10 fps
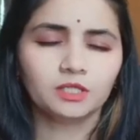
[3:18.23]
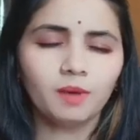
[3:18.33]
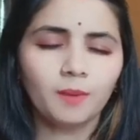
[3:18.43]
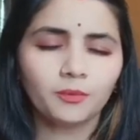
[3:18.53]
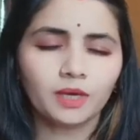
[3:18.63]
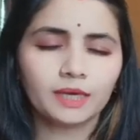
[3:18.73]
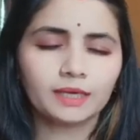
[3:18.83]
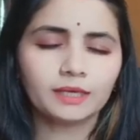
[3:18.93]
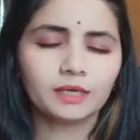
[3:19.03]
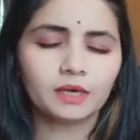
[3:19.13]
जब आपको
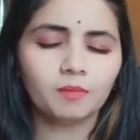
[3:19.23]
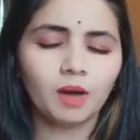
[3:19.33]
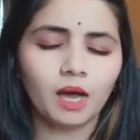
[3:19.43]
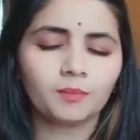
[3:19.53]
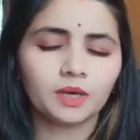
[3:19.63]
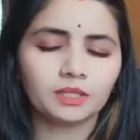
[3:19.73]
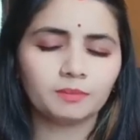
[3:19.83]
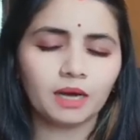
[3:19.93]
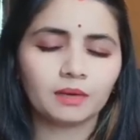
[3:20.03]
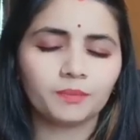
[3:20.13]
लगे कि अब आपका
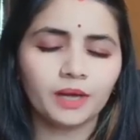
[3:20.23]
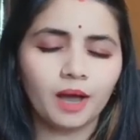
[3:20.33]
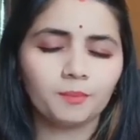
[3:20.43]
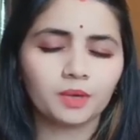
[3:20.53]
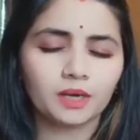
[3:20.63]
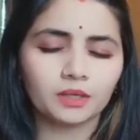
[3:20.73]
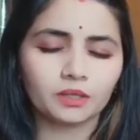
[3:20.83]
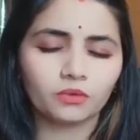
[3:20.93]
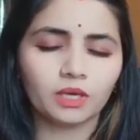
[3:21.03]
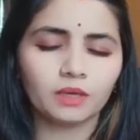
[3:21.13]
दिमाग पे आपका
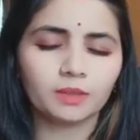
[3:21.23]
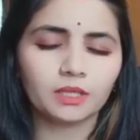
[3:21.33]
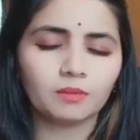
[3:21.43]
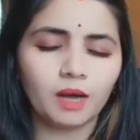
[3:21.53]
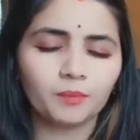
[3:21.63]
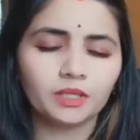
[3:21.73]
कंट्रोल है मतलब